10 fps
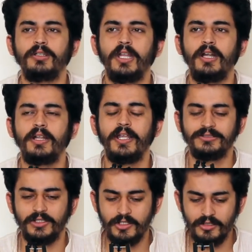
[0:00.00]
ऑन दैट
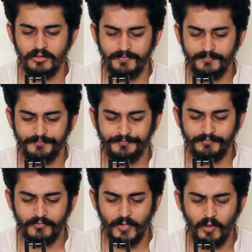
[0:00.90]
एक्सकर्शन
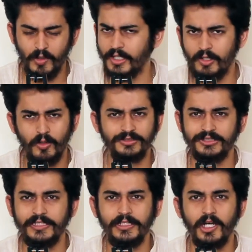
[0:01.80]
और
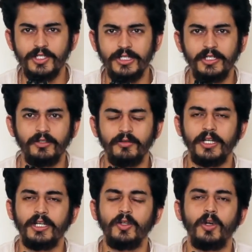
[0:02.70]
डलहौजी दार्जिलिंग
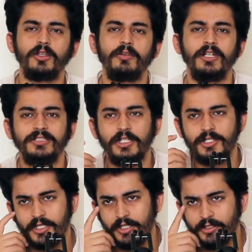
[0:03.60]
वगैरह नॉर्थ वगैरह हर
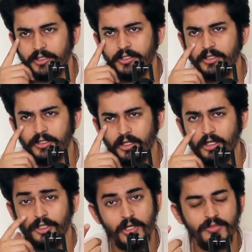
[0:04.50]
जगह गए थे
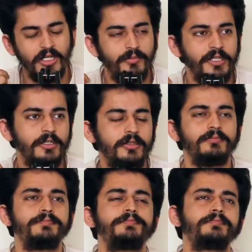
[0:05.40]
धर्मशाला भी गए थे
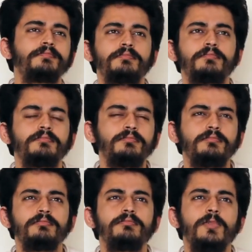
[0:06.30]

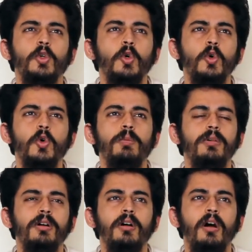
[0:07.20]
तो
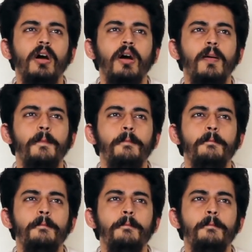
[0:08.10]
uh,